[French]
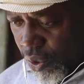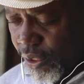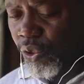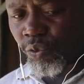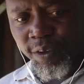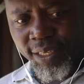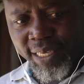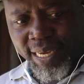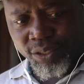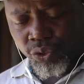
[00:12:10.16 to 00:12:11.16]
on dit
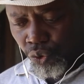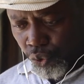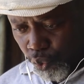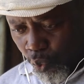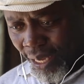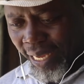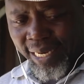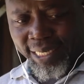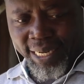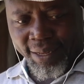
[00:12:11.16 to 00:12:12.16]
souvent qu'il y a trois
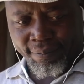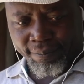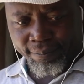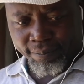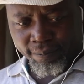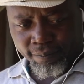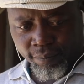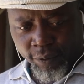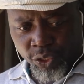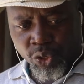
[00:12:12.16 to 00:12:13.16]
qualités
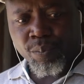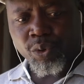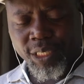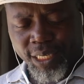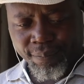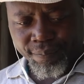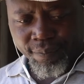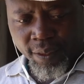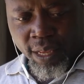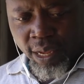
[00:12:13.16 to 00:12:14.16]
de beauté.
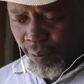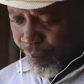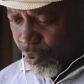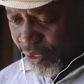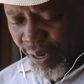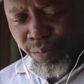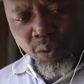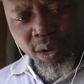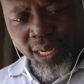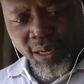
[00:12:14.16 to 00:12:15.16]
Beauté
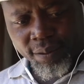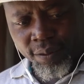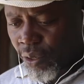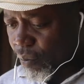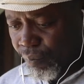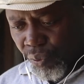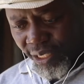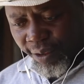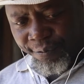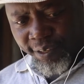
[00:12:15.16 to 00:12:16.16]
morale,
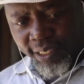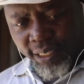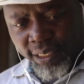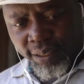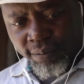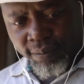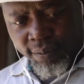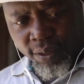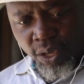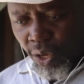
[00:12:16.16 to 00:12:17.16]
beauté physique,
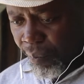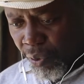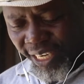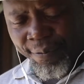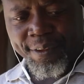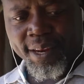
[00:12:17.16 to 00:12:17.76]
beauté